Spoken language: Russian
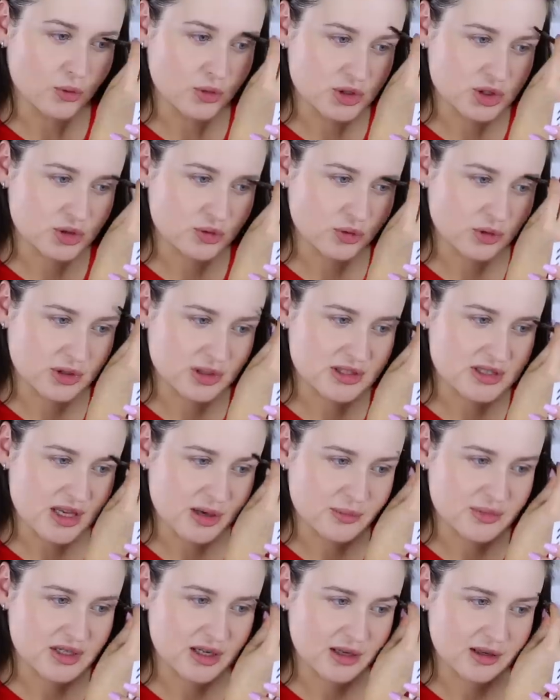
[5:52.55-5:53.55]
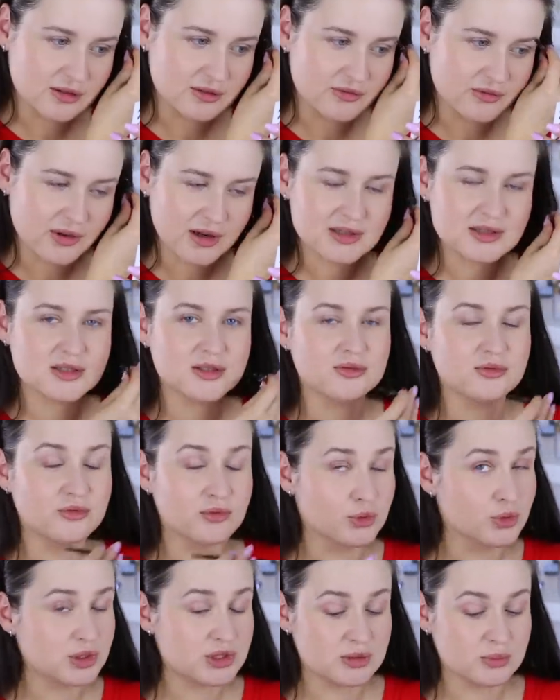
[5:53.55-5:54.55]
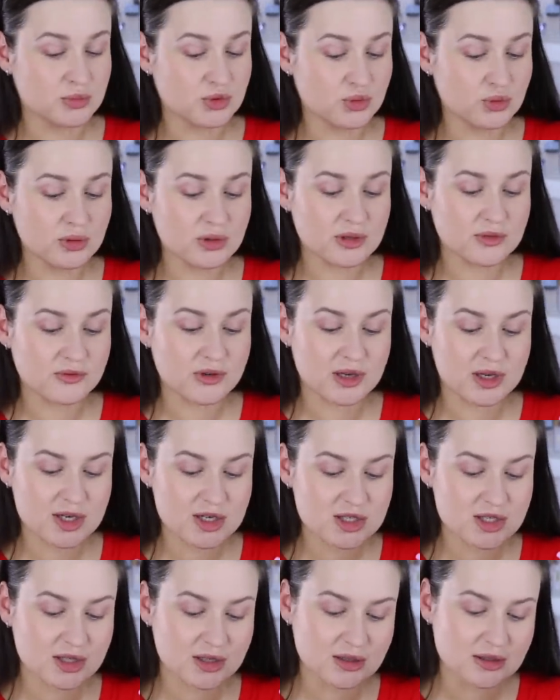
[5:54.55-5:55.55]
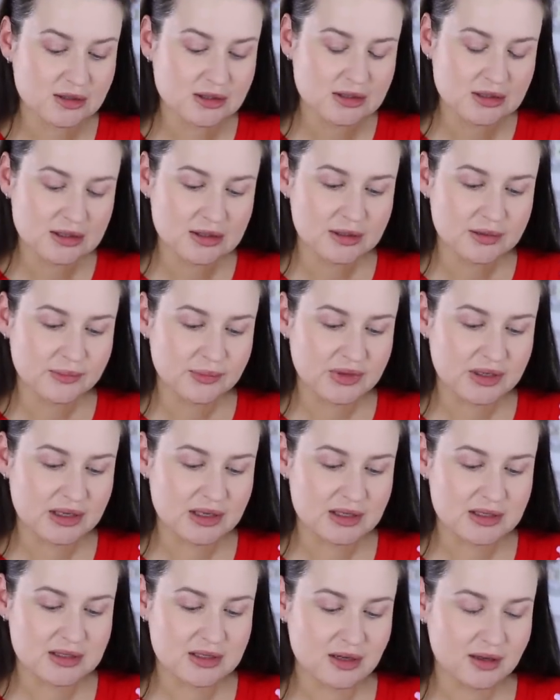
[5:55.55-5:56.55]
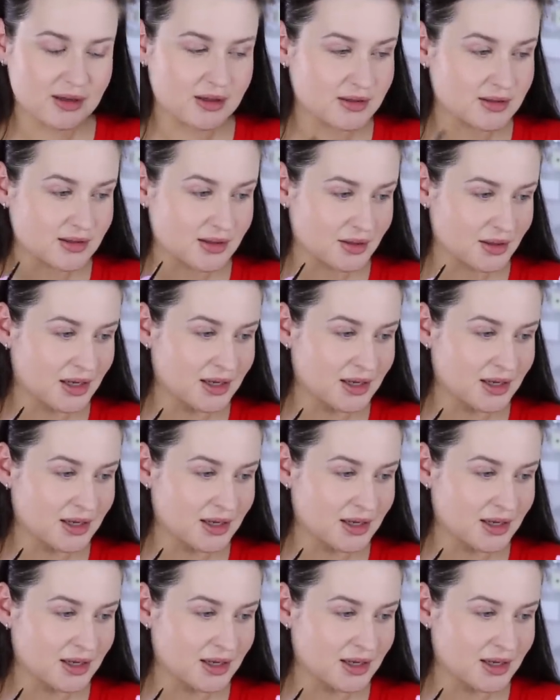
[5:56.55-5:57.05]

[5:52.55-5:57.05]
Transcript: Он стоит на самом деле 28 долларов, конечно, такие деньги за